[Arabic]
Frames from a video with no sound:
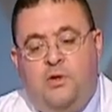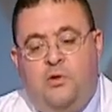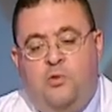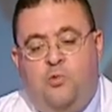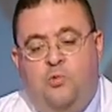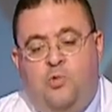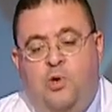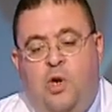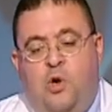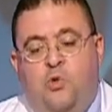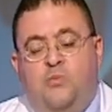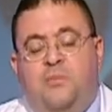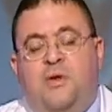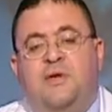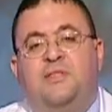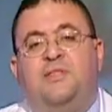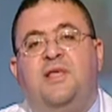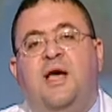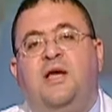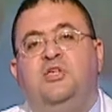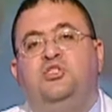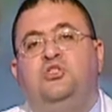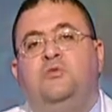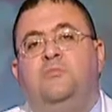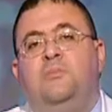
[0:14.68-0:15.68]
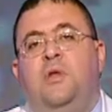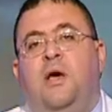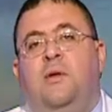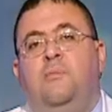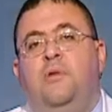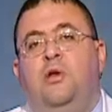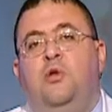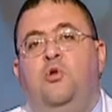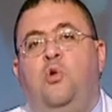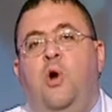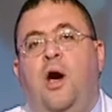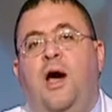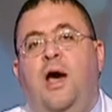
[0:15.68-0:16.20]
ولو ما ارتاحش
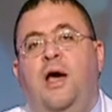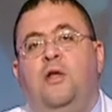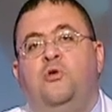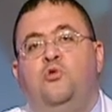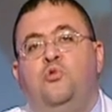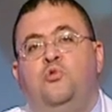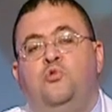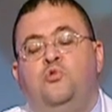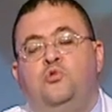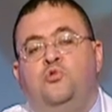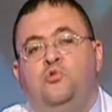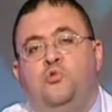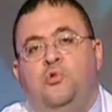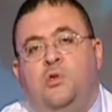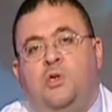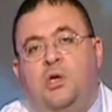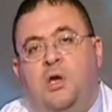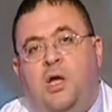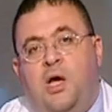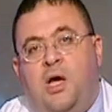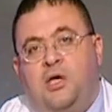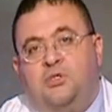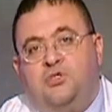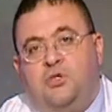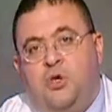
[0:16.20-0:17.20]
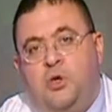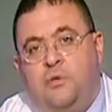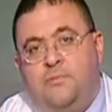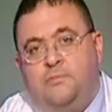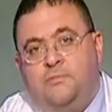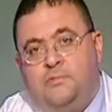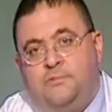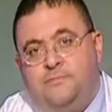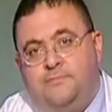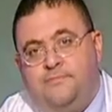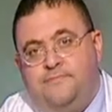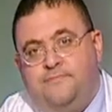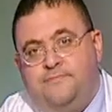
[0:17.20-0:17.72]
بنعمل له حقن جذور الاعصاب
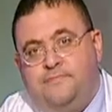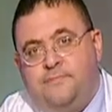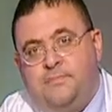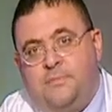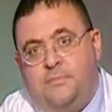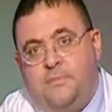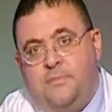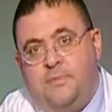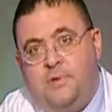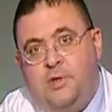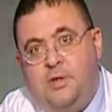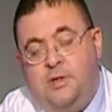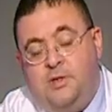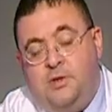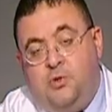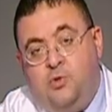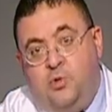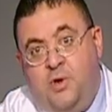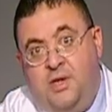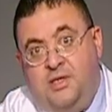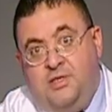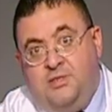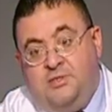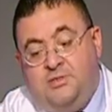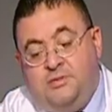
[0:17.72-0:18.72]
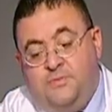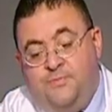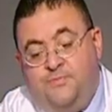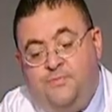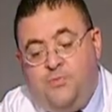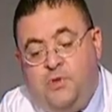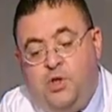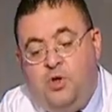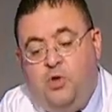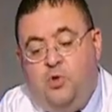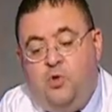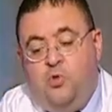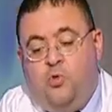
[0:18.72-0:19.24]
كويس
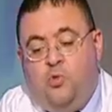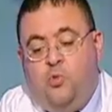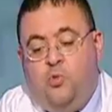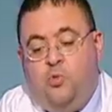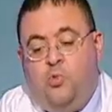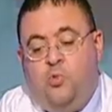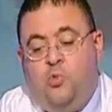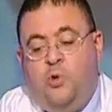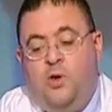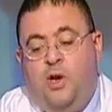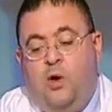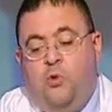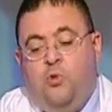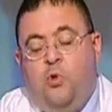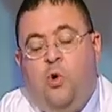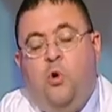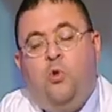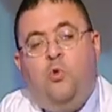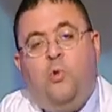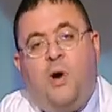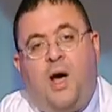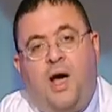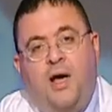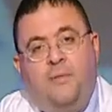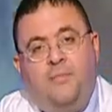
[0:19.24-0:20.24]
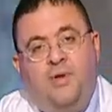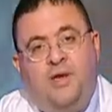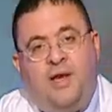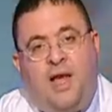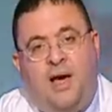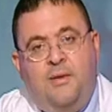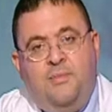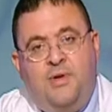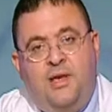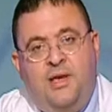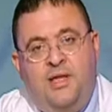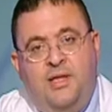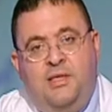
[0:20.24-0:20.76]
ولو هو عامل
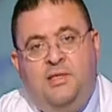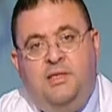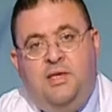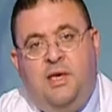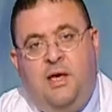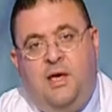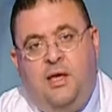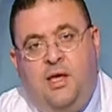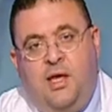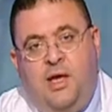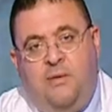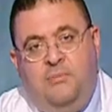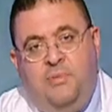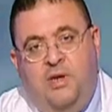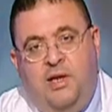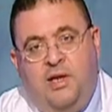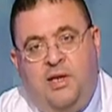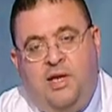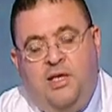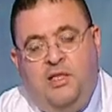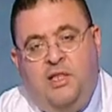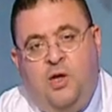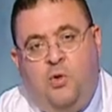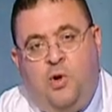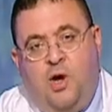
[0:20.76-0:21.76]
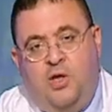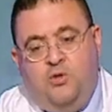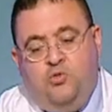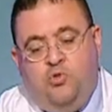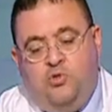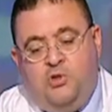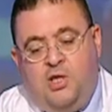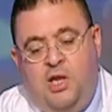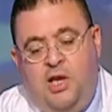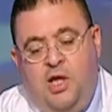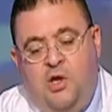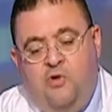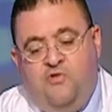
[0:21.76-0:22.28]
عمليه قبل كده وعنده
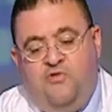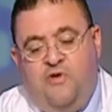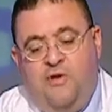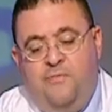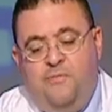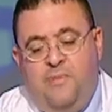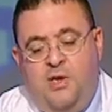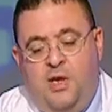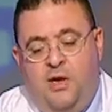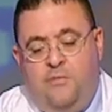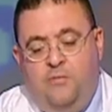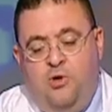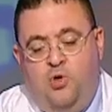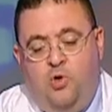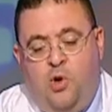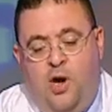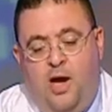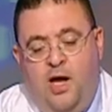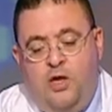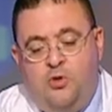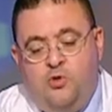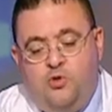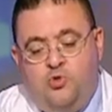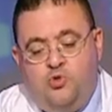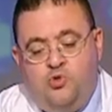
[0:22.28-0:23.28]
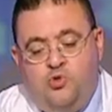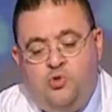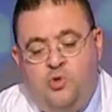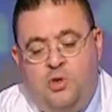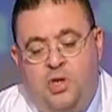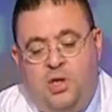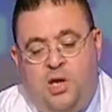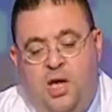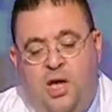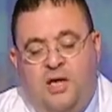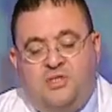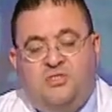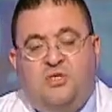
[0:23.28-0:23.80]
تليفات بنعمل له حقن جذور
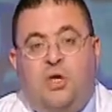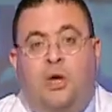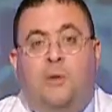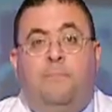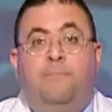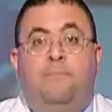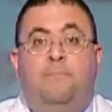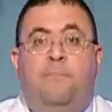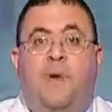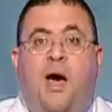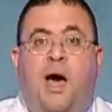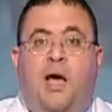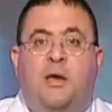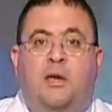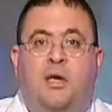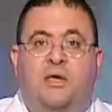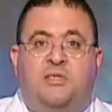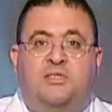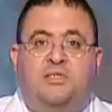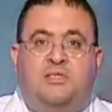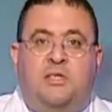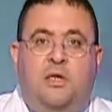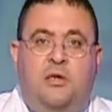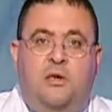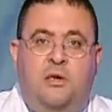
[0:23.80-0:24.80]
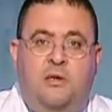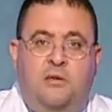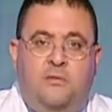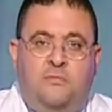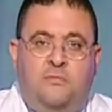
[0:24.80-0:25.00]
الاعصاب مع القسطره